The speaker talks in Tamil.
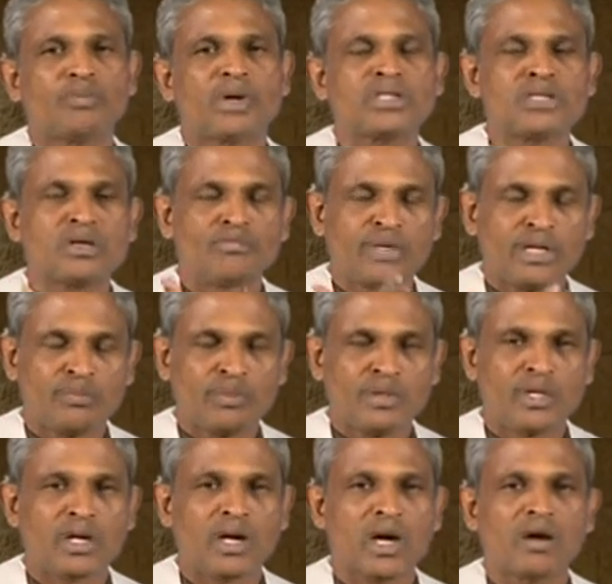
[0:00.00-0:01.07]
பஞ்சம்
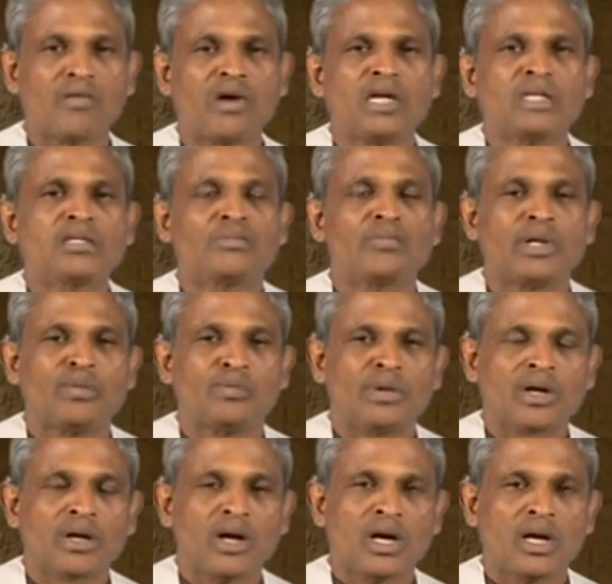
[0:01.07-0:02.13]
பிழைப்பிற்காக வயிற்று
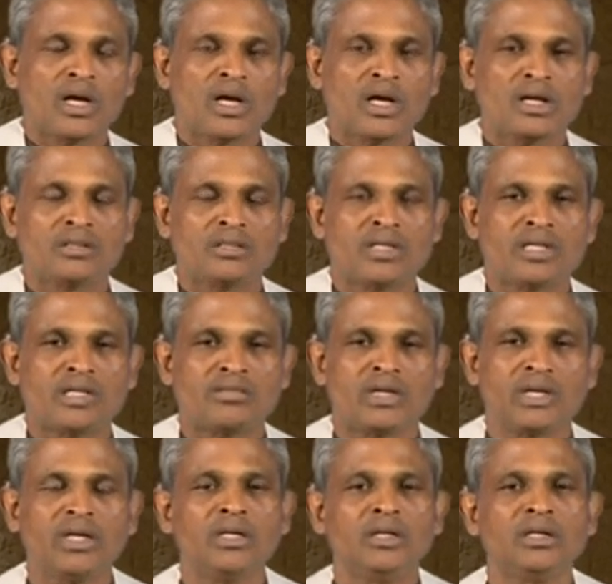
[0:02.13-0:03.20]
பிழைப்பிற்காக அங்கு
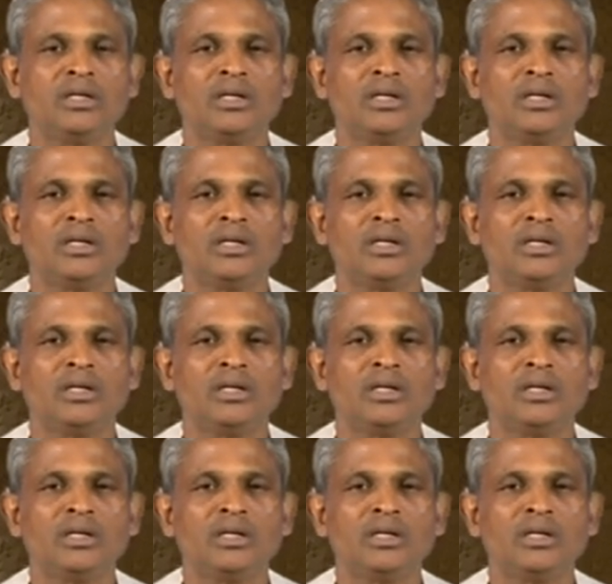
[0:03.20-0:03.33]
சென்றவர்கள்